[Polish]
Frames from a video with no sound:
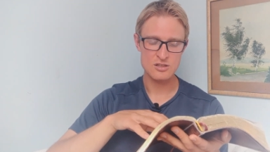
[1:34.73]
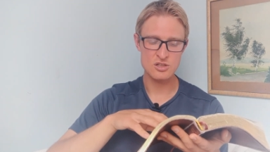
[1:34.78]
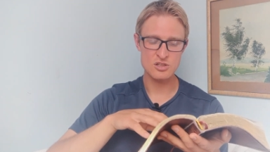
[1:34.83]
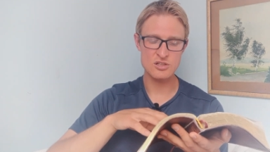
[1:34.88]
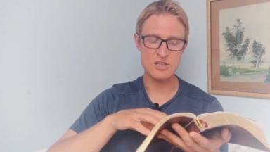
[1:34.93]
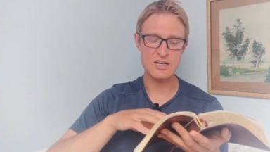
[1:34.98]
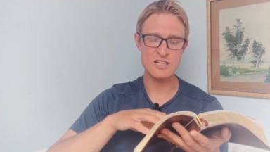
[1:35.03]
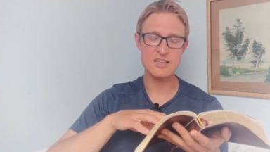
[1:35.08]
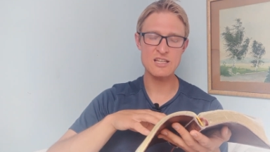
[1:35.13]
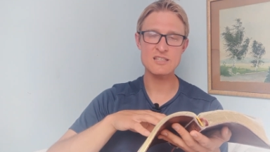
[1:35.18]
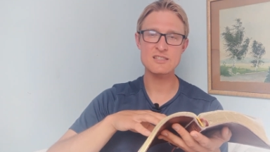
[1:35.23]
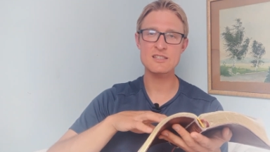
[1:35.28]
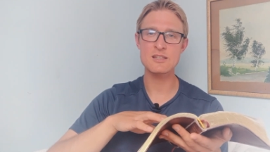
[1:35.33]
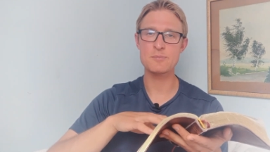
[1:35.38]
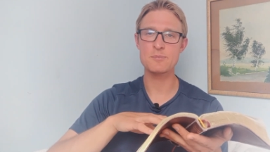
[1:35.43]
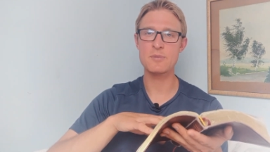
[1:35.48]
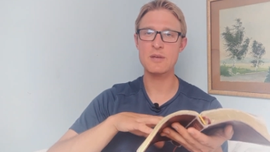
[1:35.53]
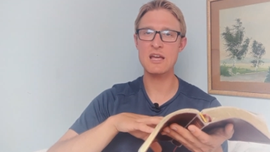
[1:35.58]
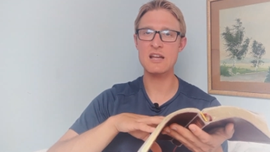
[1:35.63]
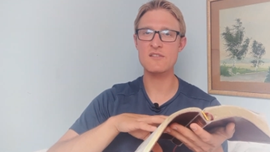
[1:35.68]

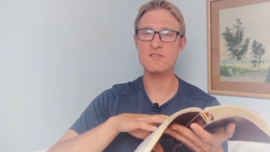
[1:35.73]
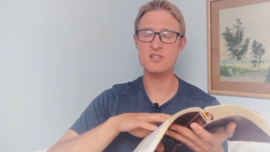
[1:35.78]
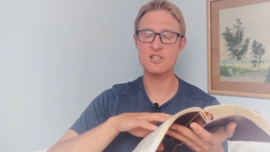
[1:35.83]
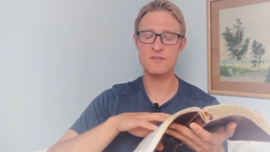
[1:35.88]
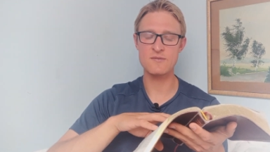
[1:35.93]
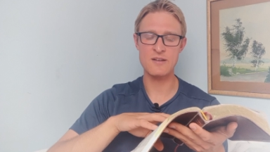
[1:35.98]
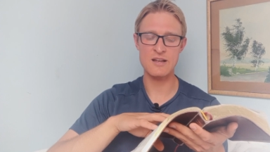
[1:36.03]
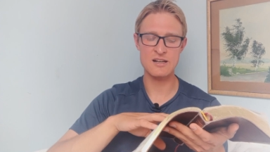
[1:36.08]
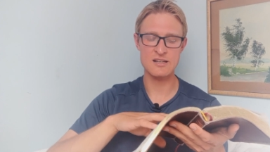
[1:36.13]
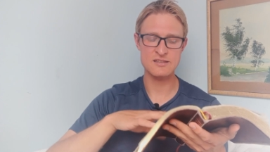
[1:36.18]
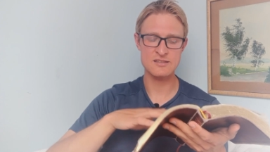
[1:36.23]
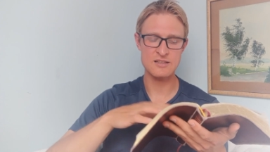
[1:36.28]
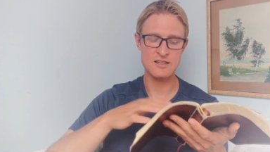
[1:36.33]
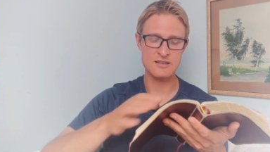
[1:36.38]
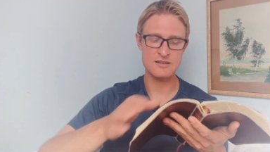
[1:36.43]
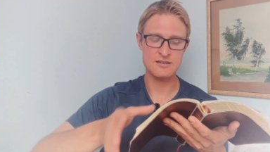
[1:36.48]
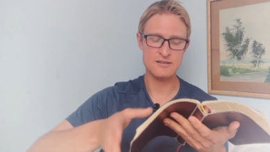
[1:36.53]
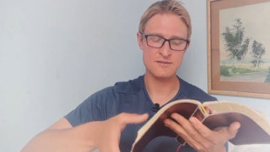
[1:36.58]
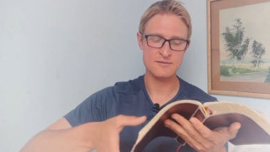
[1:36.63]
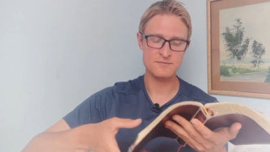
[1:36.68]
41
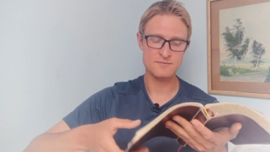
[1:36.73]
werset.